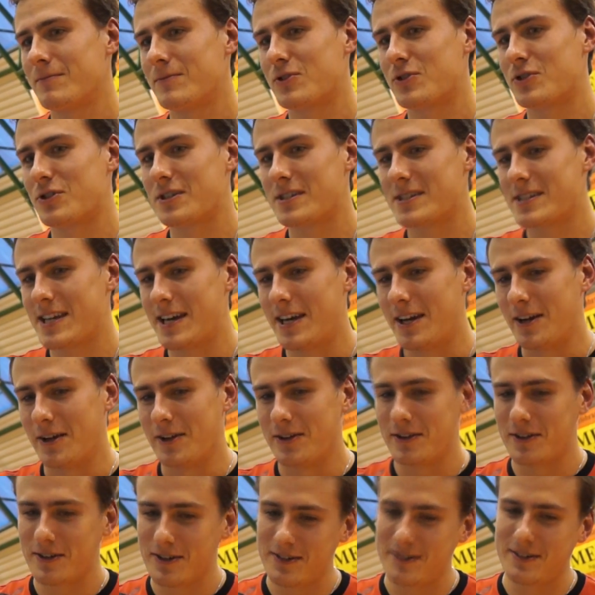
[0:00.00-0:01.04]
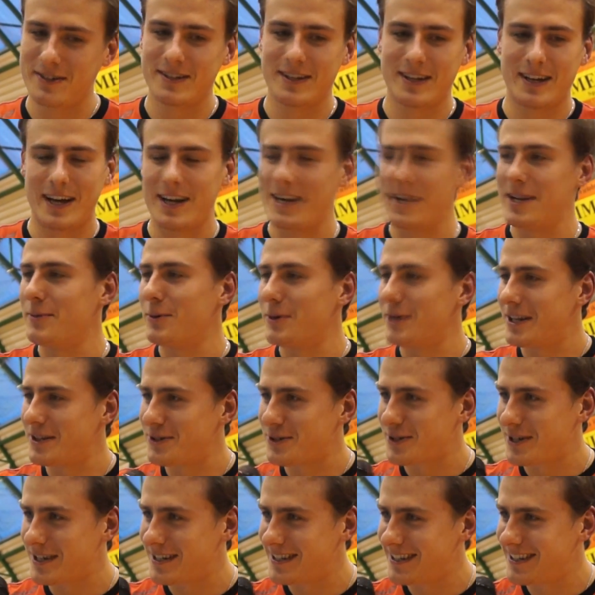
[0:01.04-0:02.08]
3-0, no. A ile było na
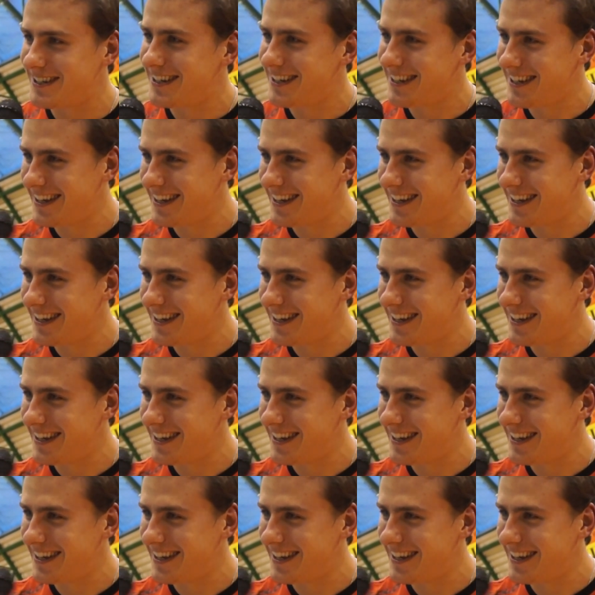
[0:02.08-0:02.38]
3-1?